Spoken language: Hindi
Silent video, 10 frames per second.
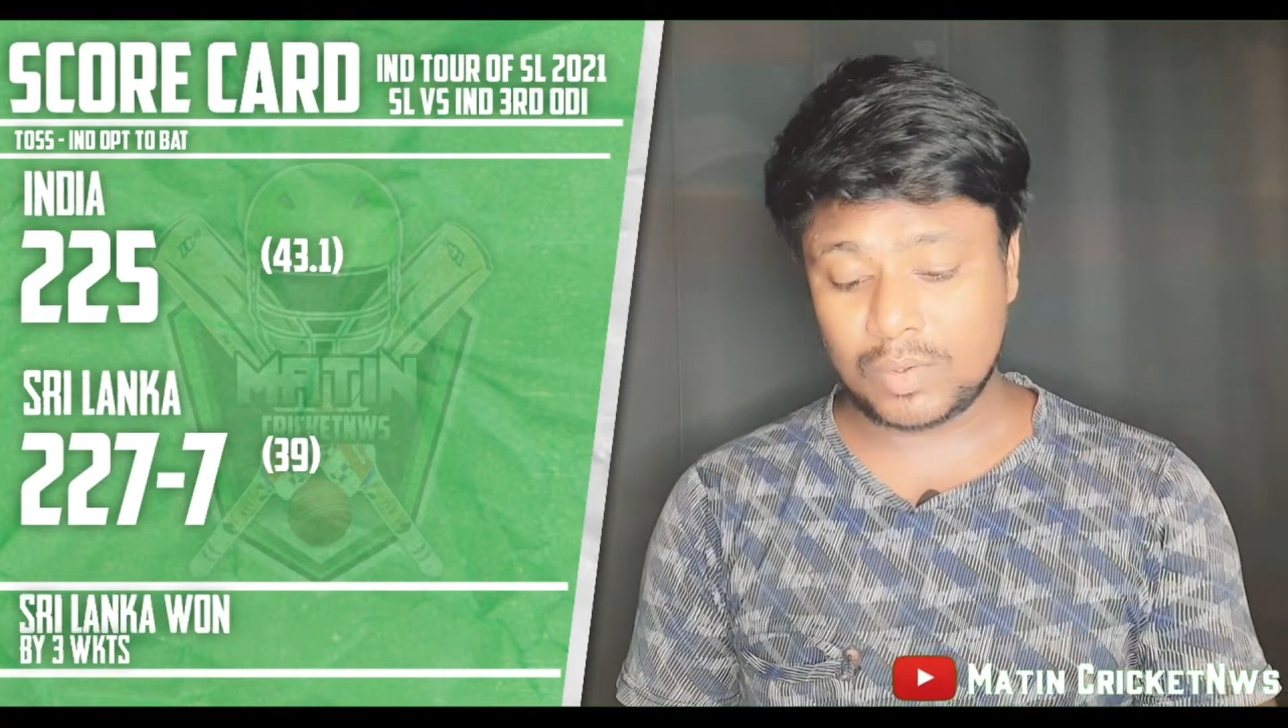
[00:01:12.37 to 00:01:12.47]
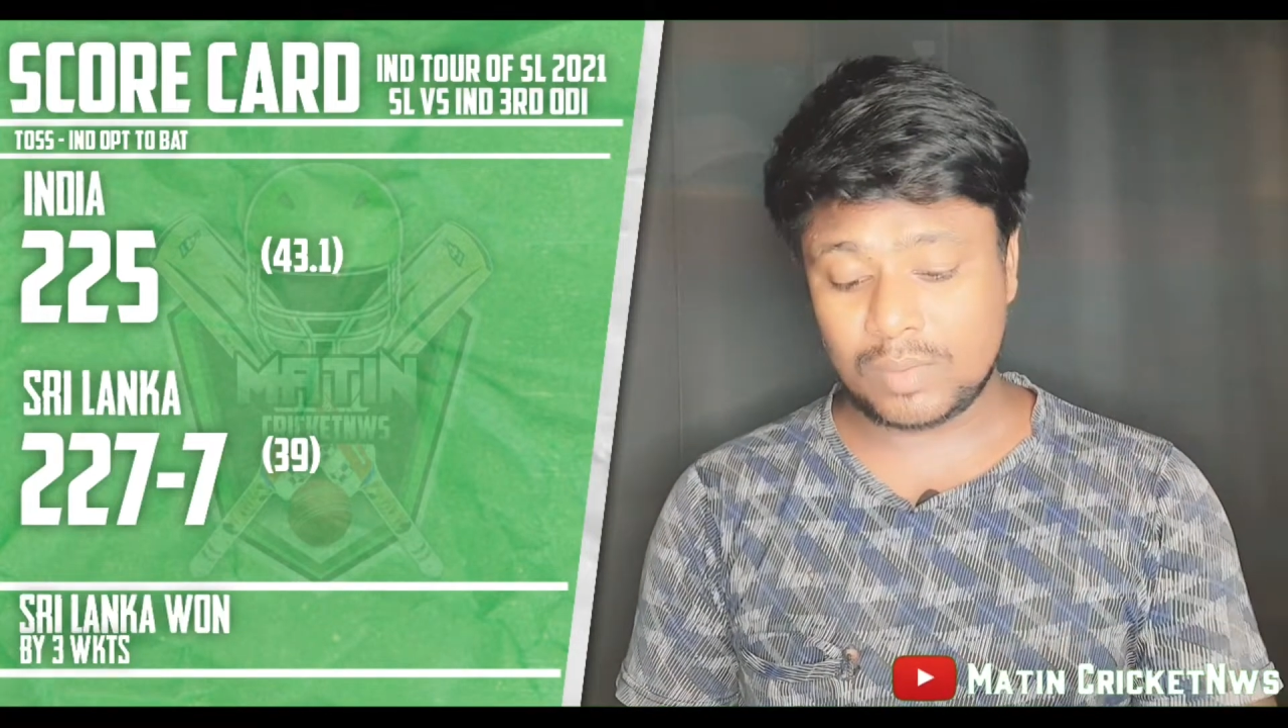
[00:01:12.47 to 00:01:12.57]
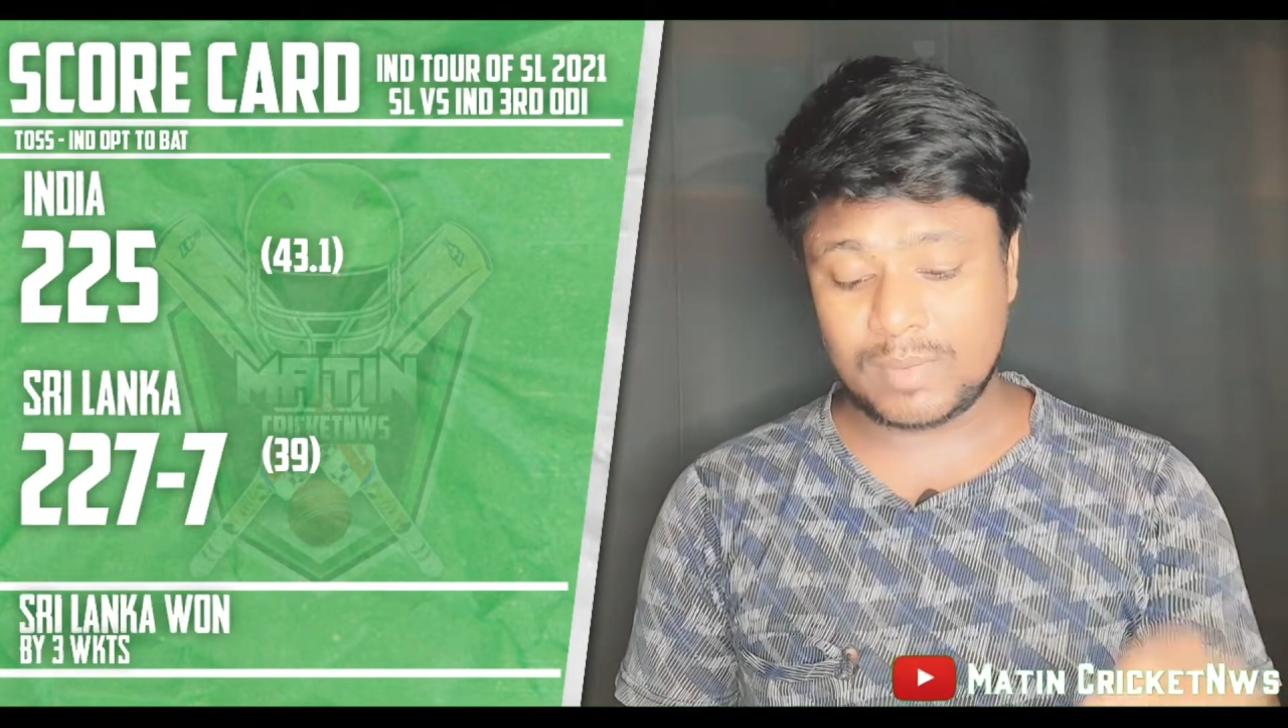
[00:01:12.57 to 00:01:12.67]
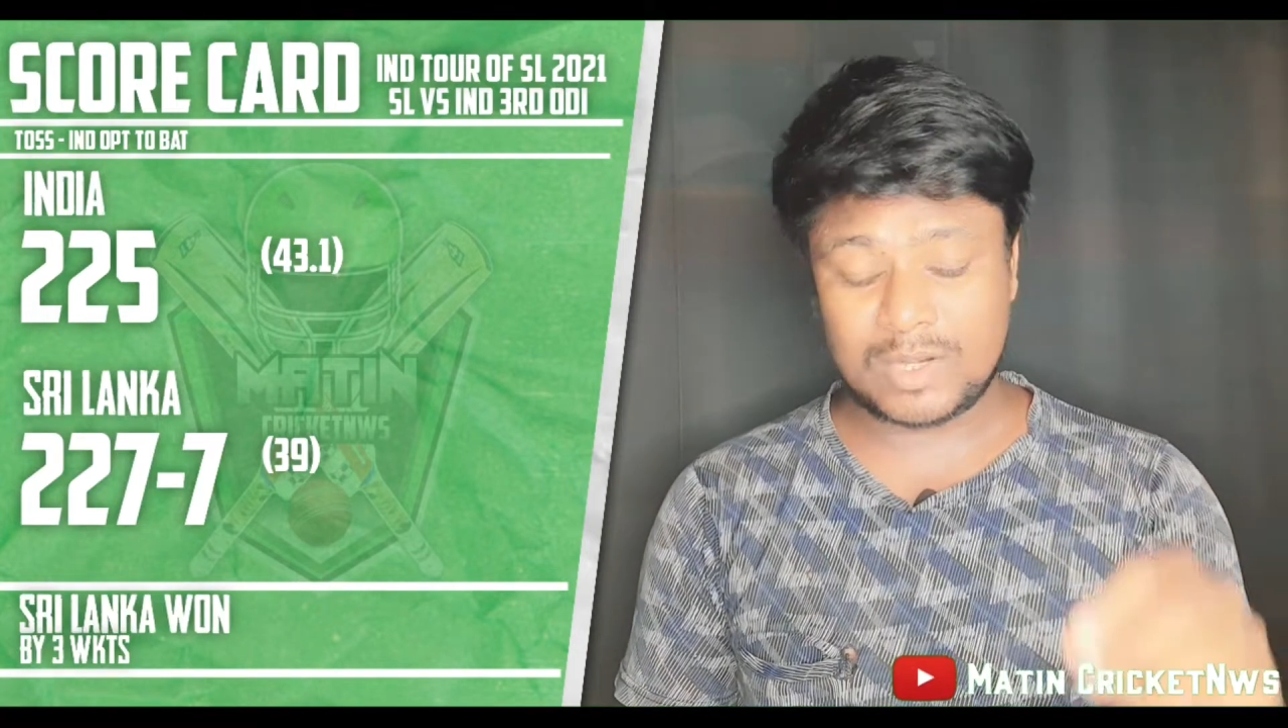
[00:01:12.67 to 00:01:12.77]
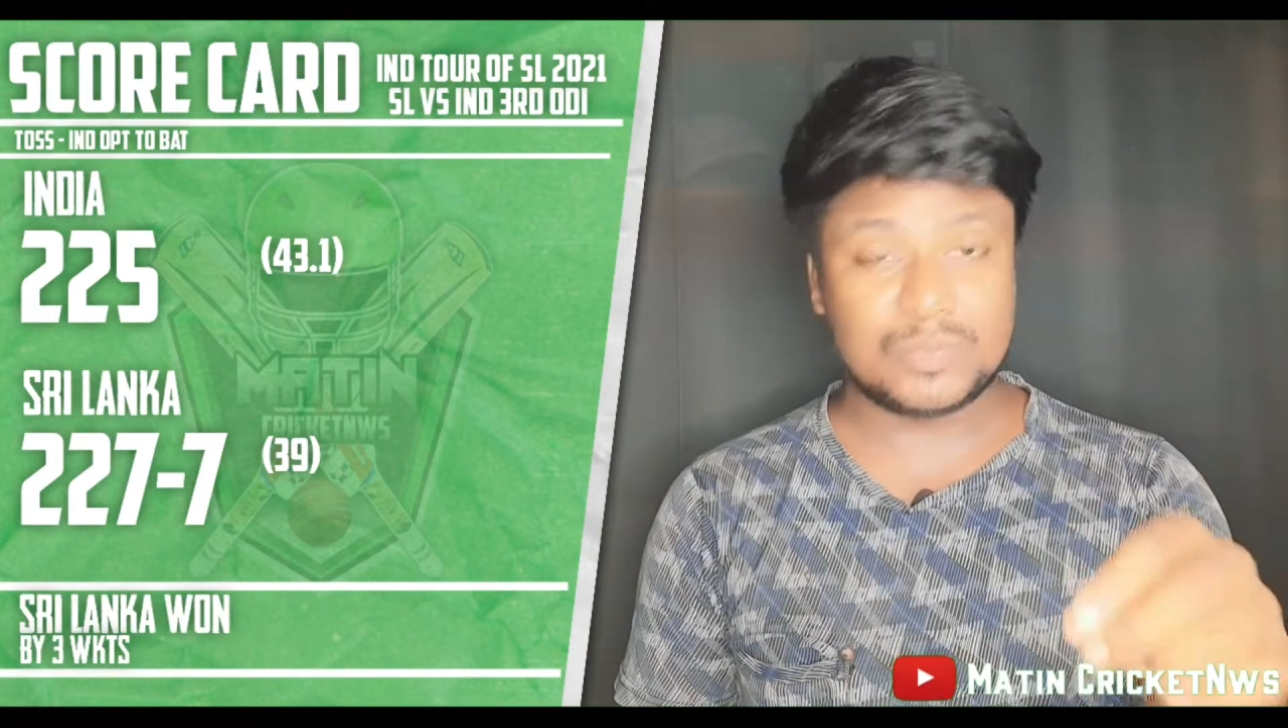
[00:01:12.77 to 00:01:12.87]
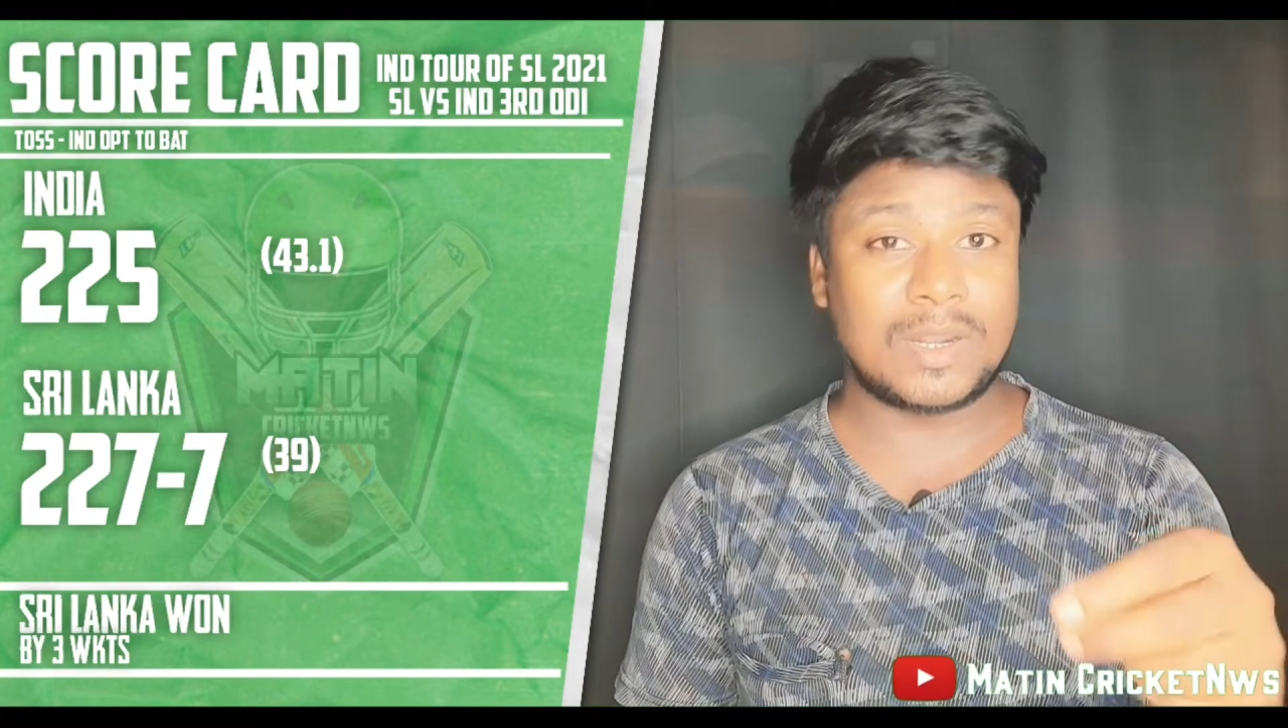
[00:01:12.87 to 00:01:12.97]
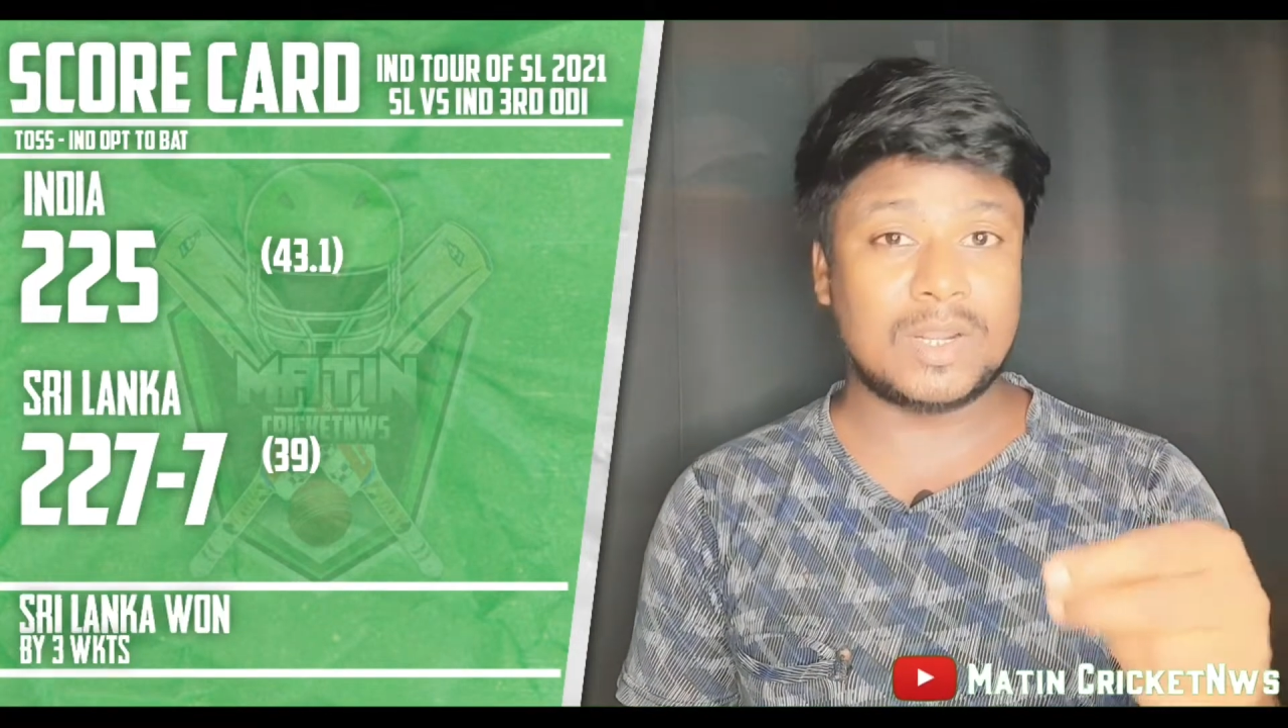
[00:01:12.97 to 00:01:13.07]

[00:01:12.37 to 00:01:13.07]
क्योंकि मानिस